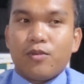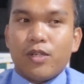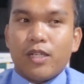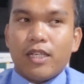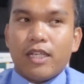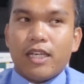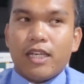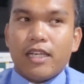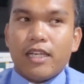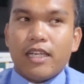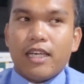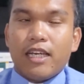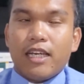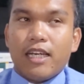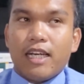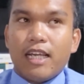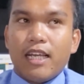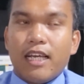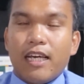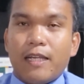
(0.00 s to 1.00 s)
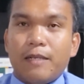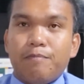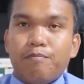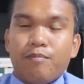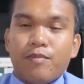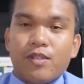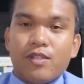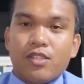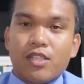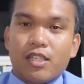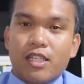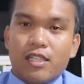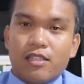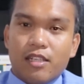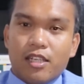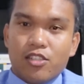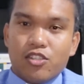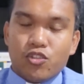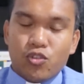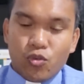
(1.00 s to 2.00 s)
Muni nga ang ihangalan San
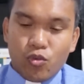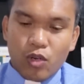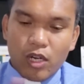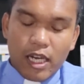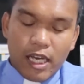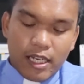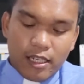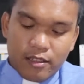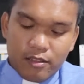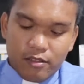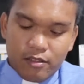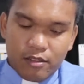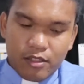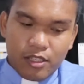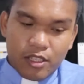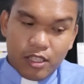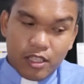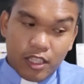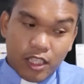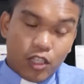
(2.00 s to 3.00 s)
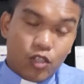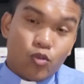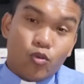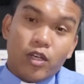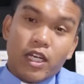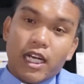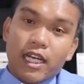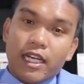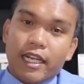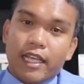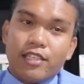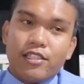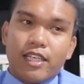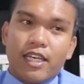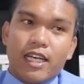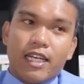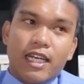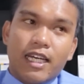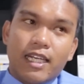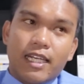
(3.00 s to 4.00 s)
Andres Dunglak no. Gidugang ni sa
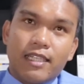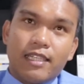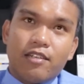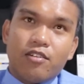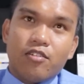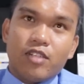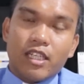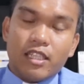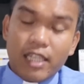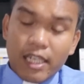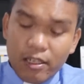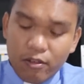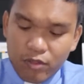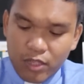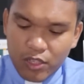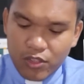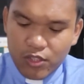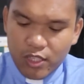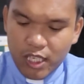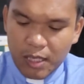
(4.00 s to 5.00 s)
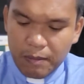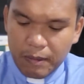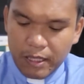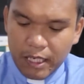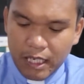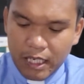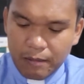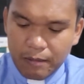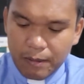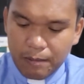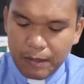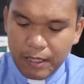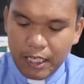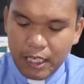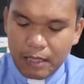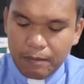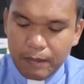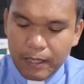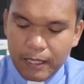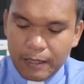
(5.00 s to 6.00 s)
ihangalan aron nga dili unta siya madakpa,
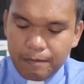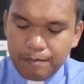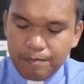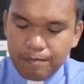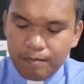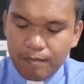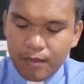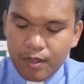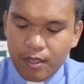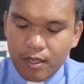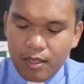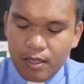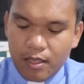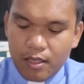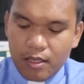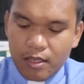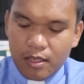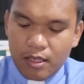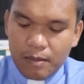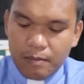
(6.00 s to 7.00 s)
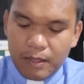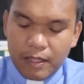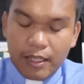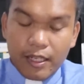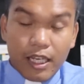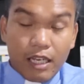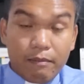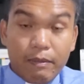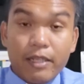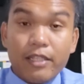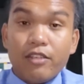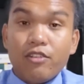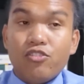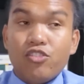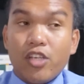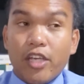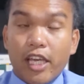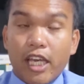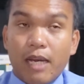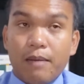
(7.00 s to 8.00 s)
madakpan. Apa nadakpan gud
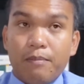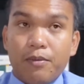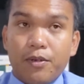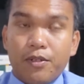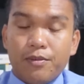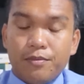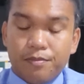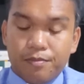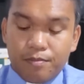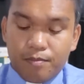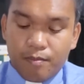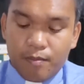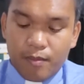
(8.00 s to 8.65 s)
siya gihapon.